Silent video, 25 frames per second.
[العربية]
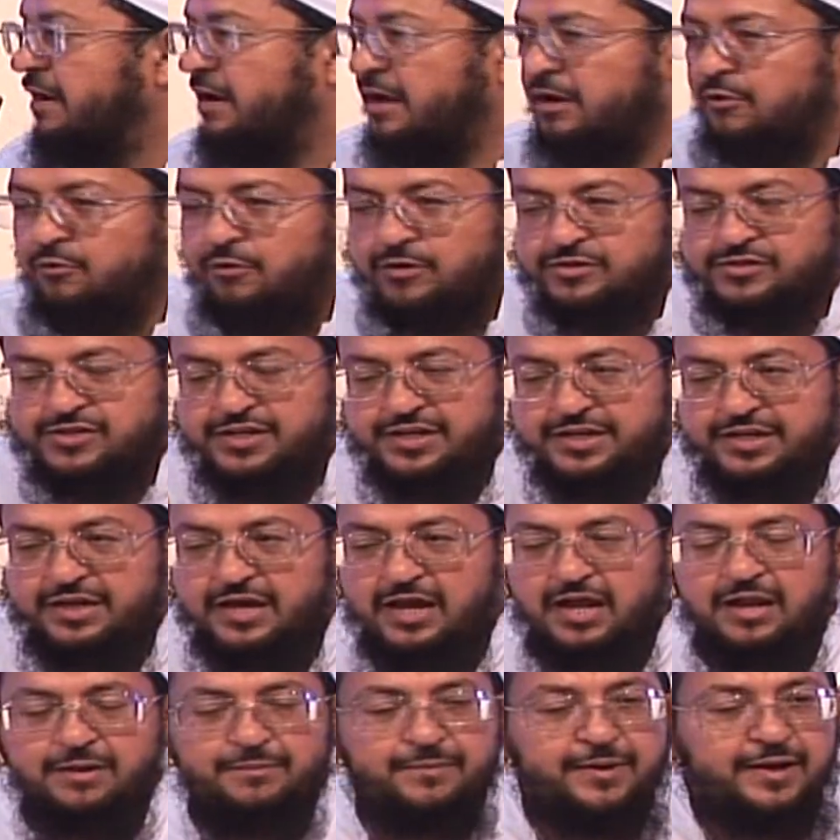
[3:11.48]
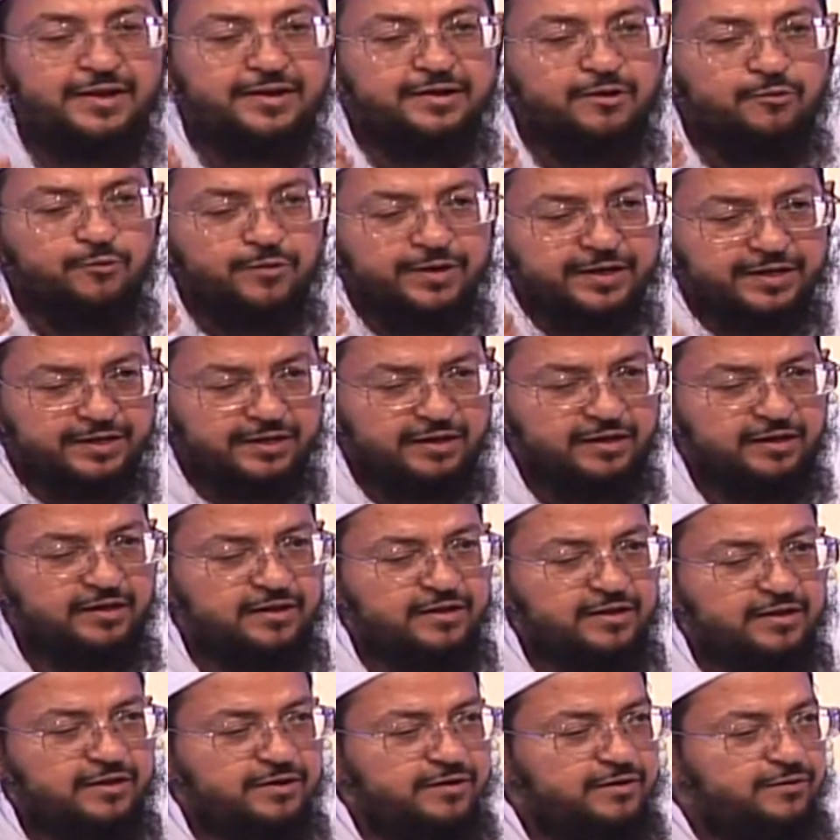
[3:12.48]
الوصية المعنوية
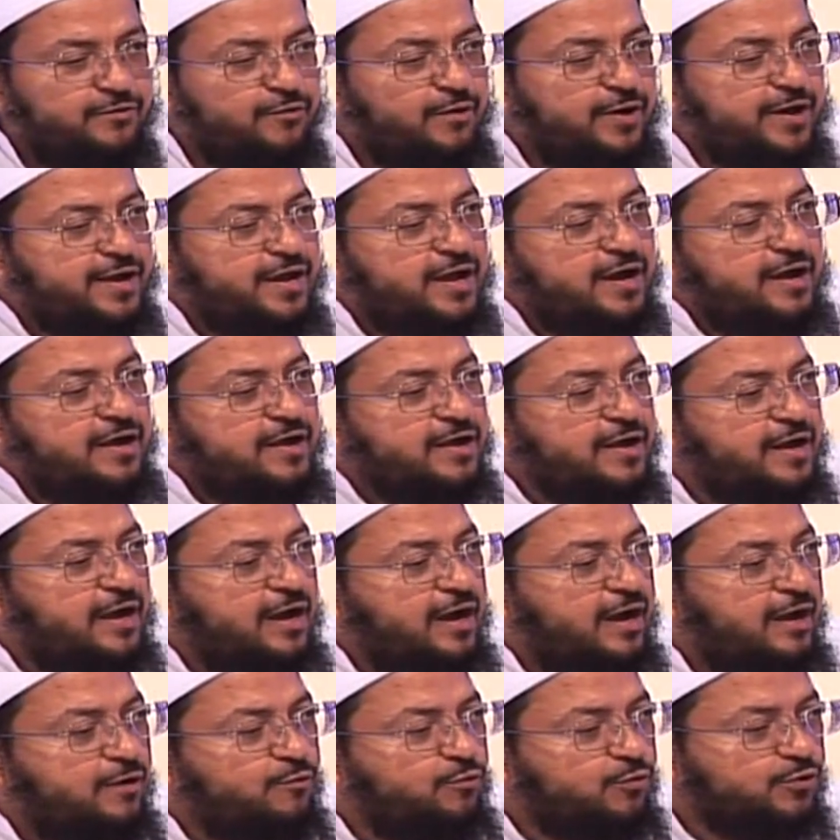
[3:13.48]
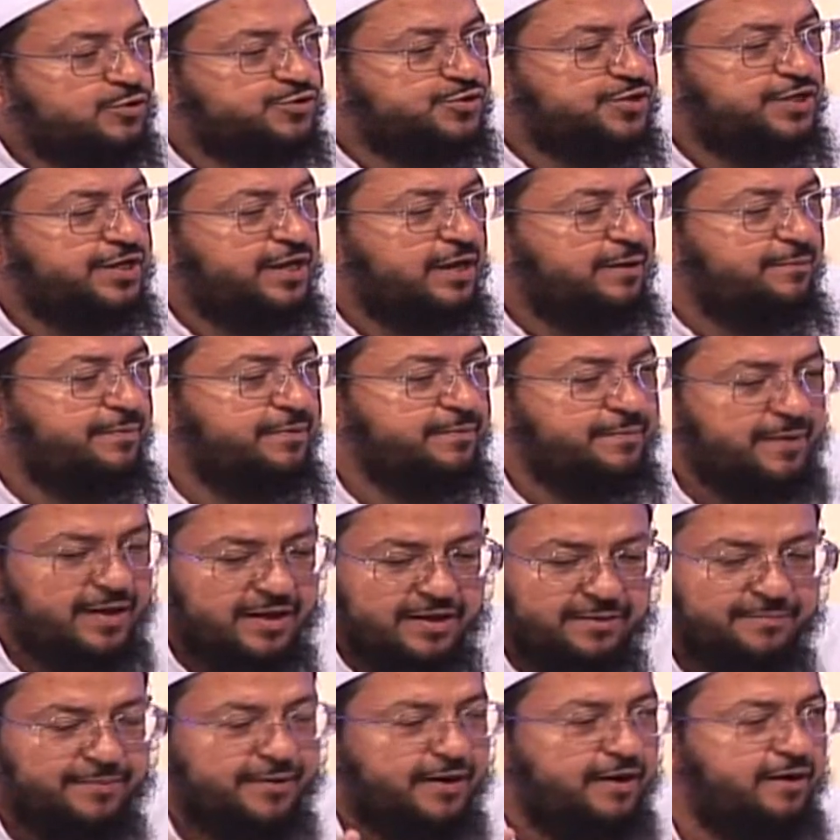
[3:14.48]
وهي الوصية بما
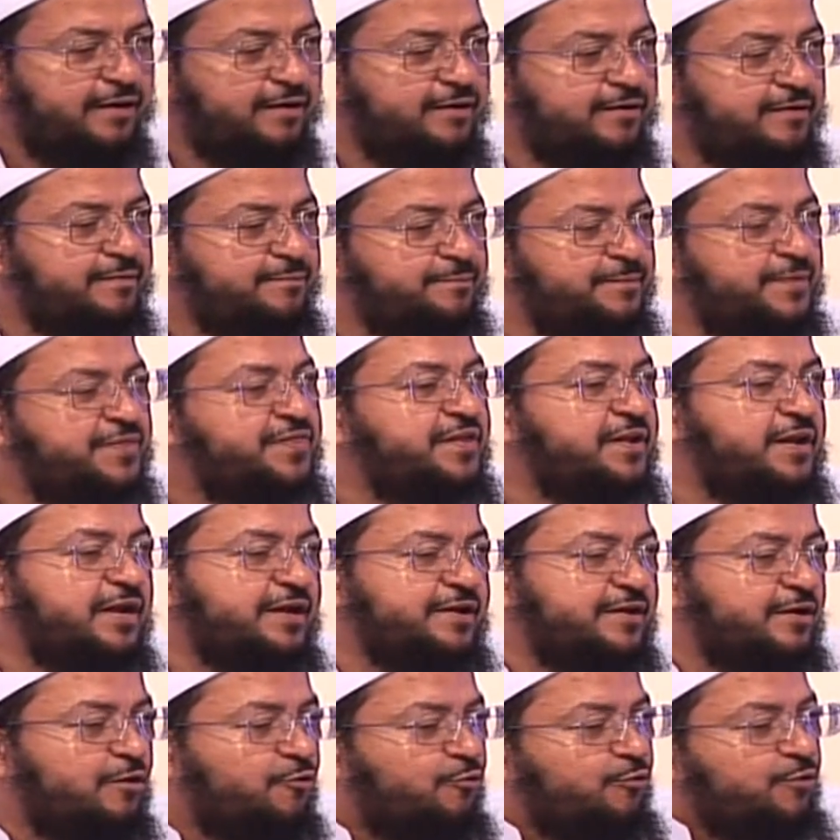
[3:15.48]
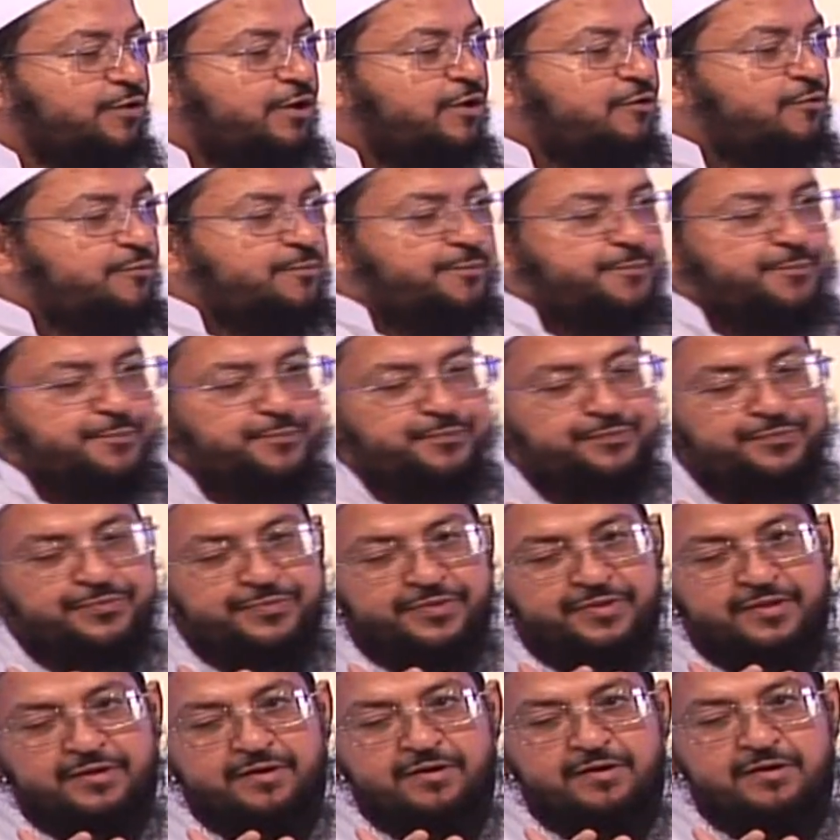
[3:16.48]
يبقى مثل أن يقول لهم
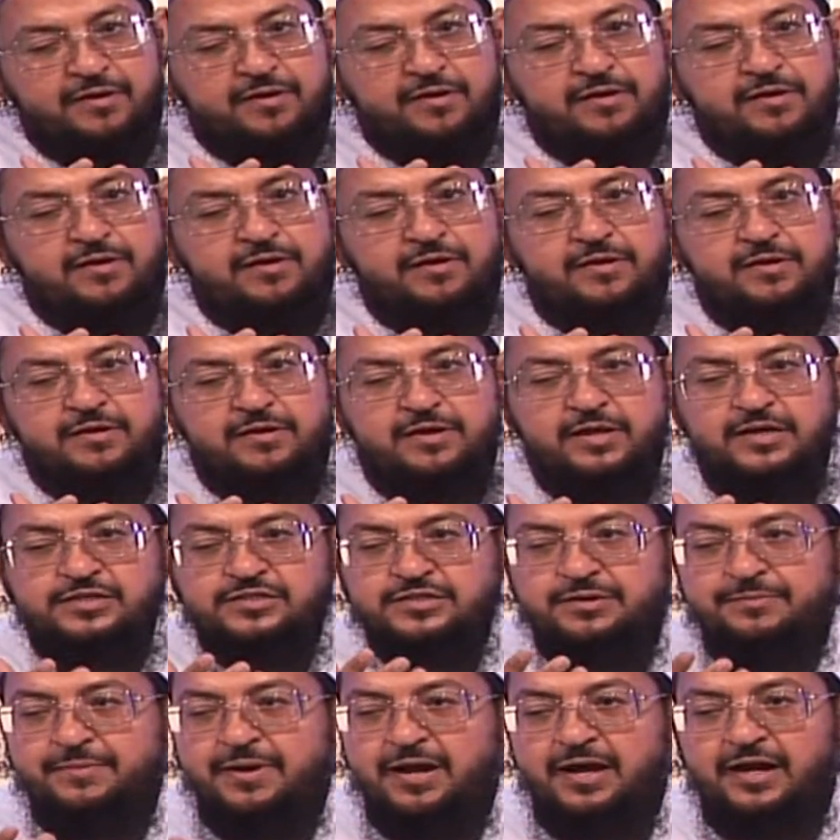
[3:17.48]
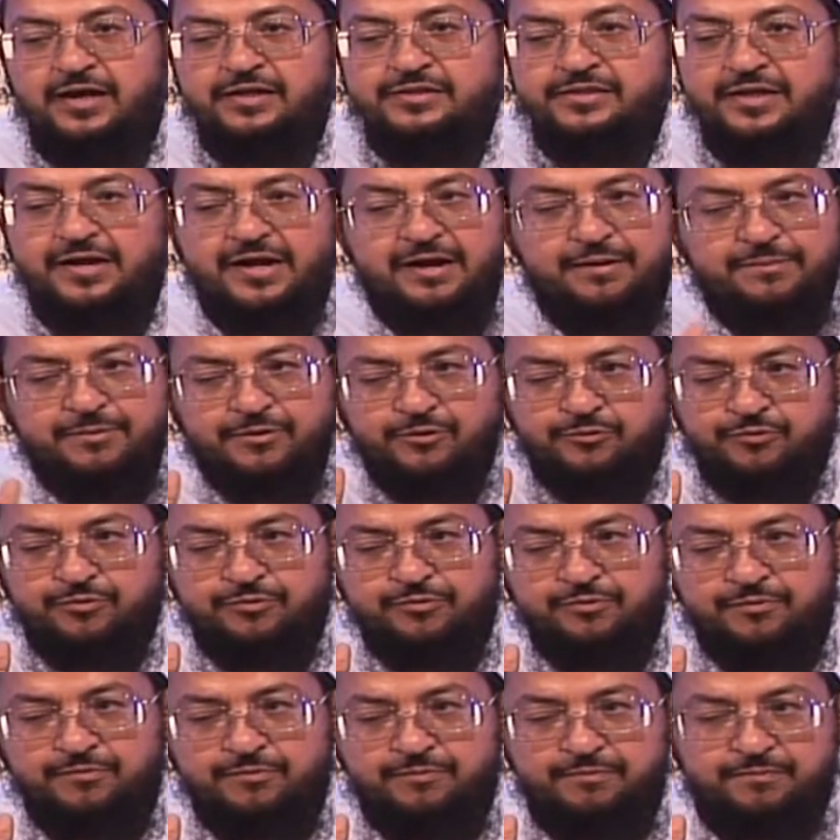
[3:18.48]
يا جماعة ترابطوا
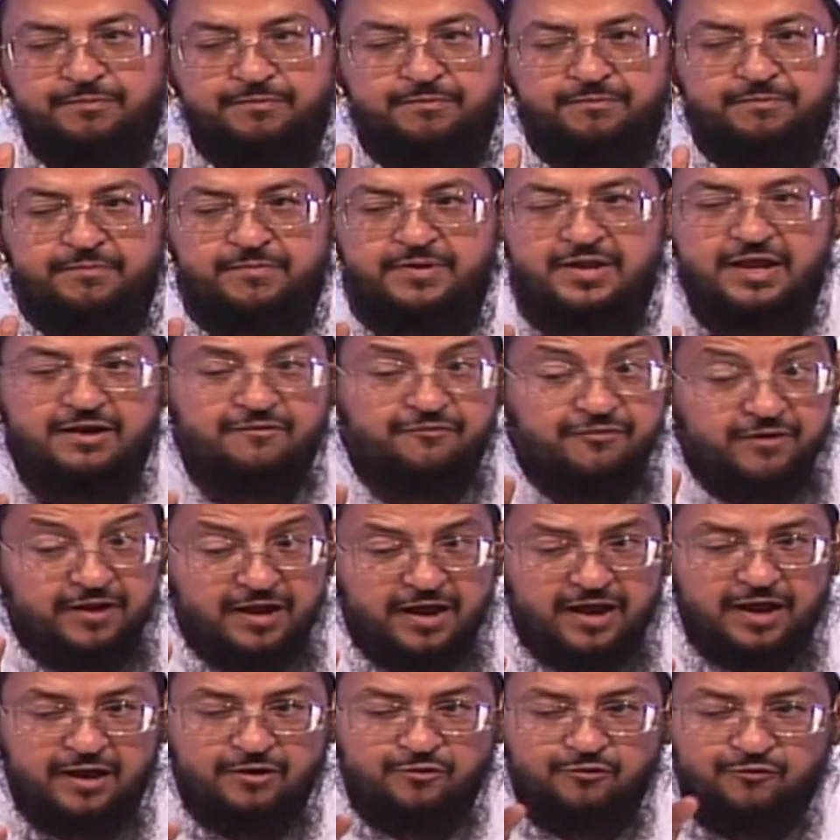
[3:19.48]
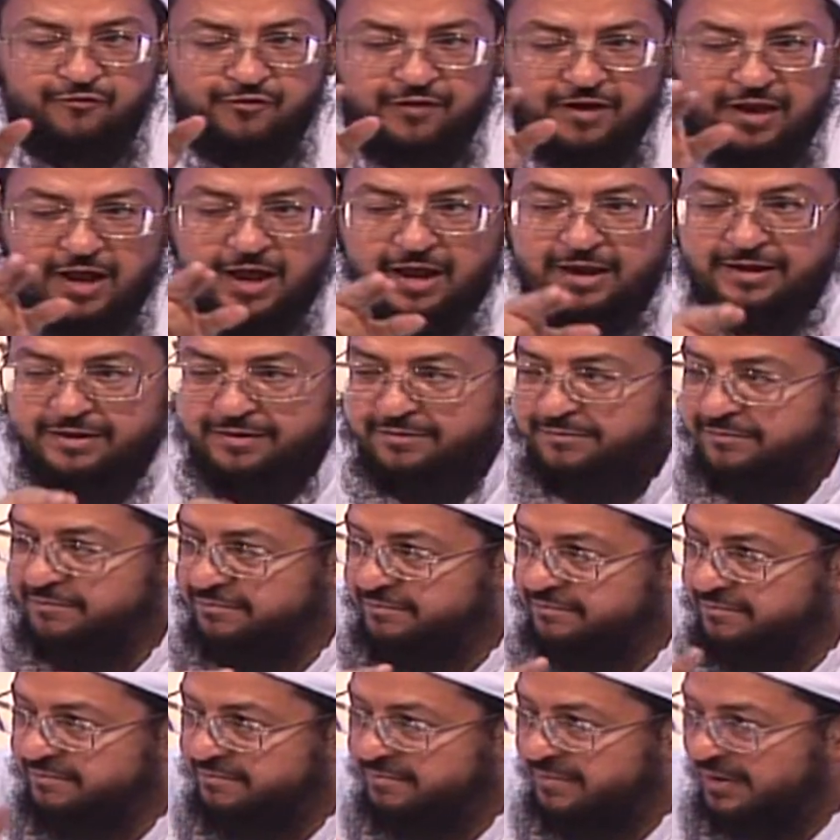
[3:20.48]
يا فلان وفلان
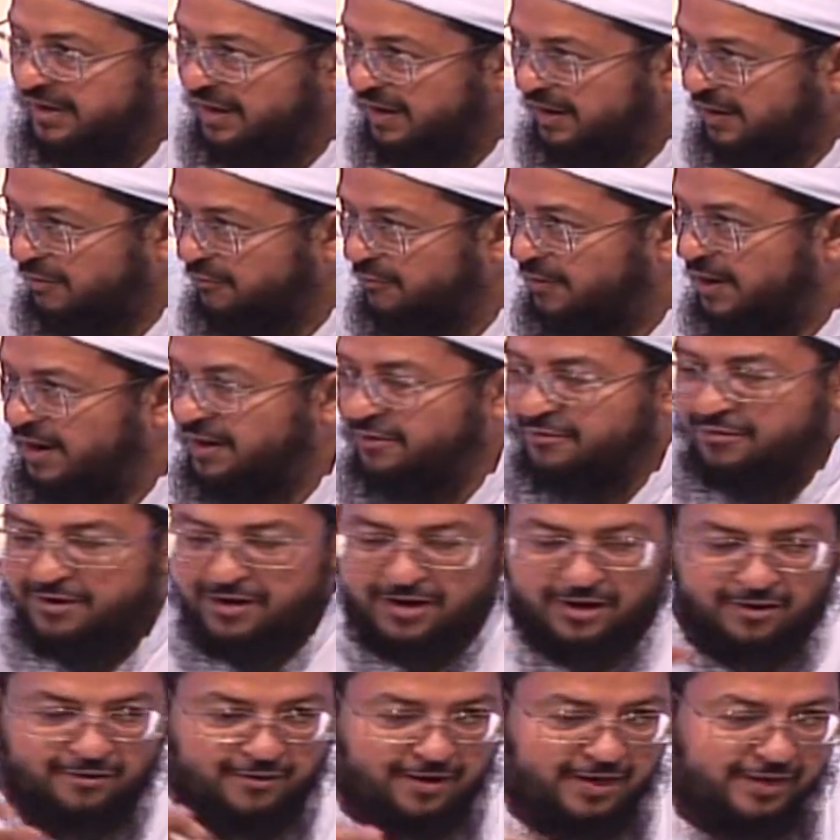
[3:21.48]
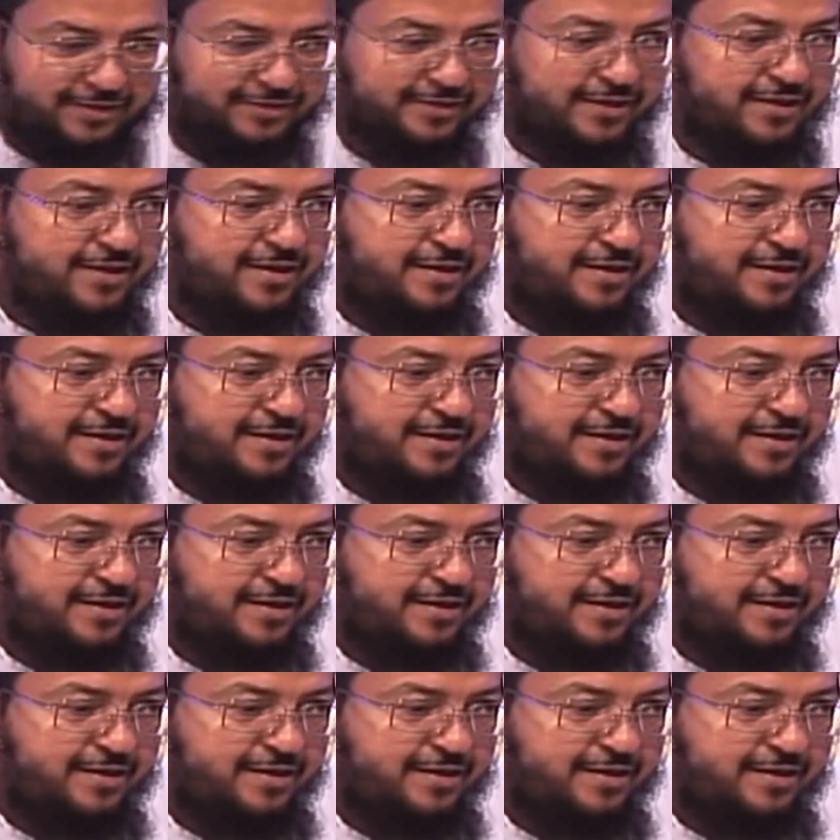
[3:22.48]
من الأخوان والأخوات